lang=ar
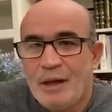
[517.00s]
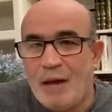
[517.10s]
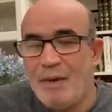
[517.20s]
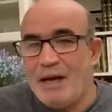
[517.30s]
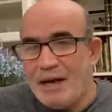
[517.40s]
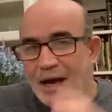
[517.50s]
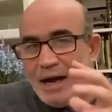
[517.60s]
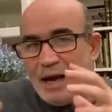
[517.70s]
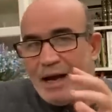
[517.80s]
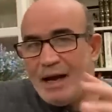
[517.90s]
أم
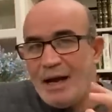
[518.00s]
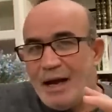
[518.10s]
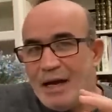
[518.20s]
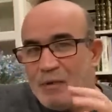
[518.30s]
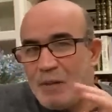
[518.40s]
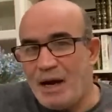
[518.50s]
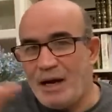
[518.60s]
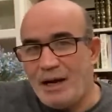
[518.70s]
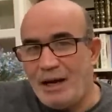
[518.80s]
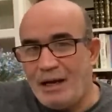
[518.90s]
أنها
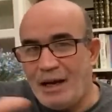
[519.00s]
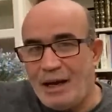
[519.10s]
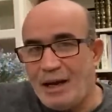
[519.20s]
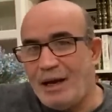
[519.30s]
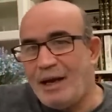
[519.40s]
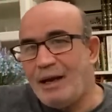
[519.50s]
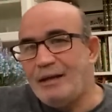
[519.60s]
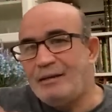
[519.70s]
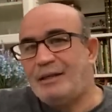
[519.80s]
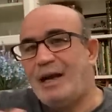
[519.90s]
عبارة على
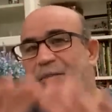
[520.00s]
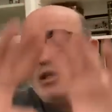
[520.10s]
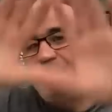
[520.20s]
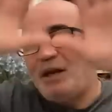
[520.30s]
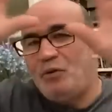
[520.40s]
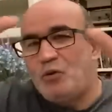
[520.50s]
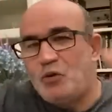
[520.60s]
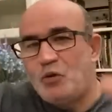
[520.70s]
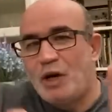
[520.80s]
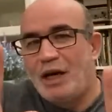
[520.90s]
أنت باش تبينوا
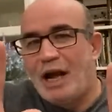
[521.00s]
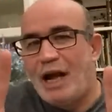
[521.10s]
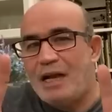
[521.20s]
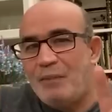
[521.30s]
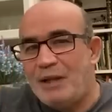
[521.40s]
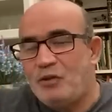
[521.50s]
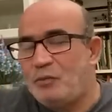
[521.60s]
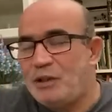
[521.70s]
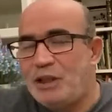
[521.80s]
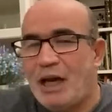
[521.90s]
صورة للعالم
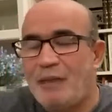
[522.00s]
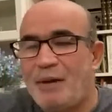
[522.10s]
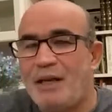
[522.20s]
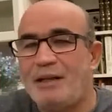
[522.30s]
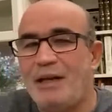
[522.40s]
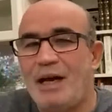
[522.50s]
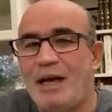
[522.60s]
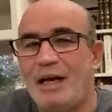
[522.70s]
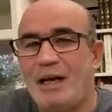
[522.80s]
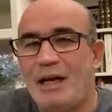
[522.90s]
عندكم انتخابات إلى
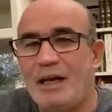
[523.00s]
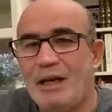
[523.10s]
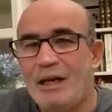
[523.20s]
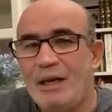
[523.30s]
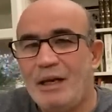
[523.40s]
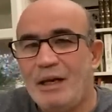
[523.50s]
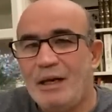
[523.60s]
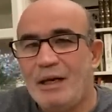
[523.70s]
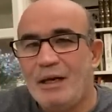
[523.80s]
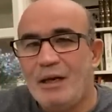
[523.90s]
آخره
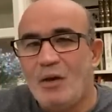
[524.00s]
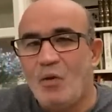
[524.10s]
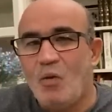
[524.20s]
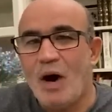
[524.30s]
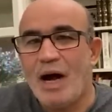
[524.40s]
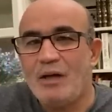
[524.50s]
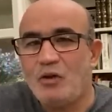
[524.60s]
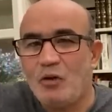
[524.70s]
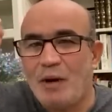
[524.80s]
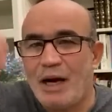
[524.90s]

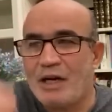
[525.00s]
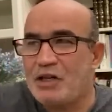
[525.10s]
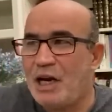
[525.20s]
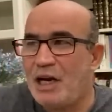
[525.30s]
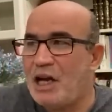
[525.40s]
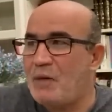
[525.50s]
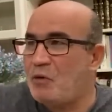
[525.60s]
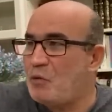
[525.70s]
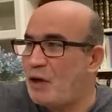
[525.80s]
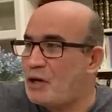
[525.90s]
وأنتم خرج
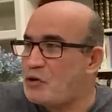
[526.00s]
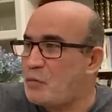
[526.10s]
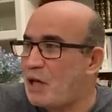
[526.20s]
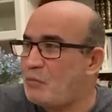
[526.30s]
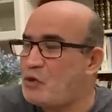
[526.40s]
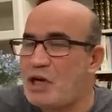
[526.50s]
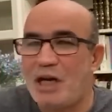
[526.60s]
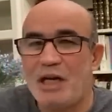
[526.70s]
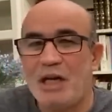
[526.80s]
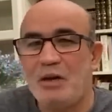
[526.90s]
إعلامكم وخرجوا بعض
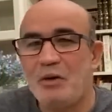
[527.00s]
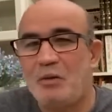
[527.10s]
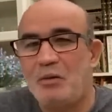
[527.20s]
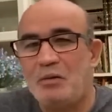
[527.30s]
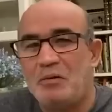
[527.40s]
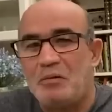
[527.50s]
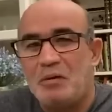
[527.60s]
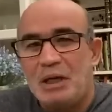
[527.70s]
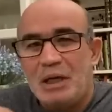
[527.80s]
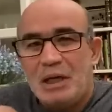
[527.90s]
المشاركين
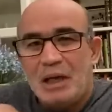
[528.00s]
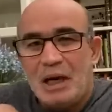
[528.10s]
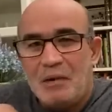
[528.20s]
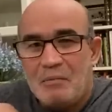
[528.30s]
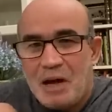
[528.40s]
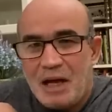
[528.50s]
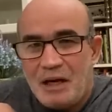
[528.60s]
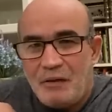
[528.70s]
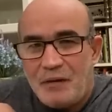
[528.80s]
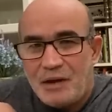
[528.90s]
يقولوا
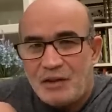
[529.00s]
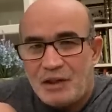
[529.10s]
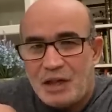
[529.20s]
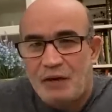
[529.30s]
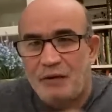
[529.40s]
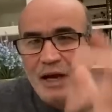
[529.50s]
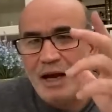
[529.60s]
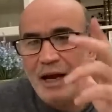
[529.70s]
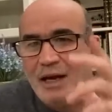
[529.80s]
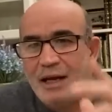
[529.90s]
المال الفاسد دار فيها
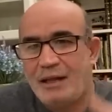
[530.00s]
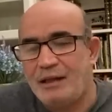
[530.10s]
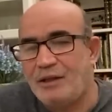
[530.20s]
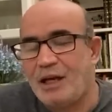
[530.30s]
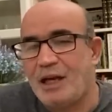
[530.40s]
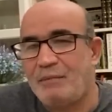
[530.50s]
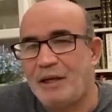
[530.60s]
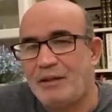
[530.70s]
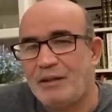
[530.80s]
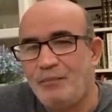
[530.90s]
حالة هذه
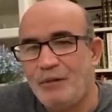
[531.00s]
الانتخابات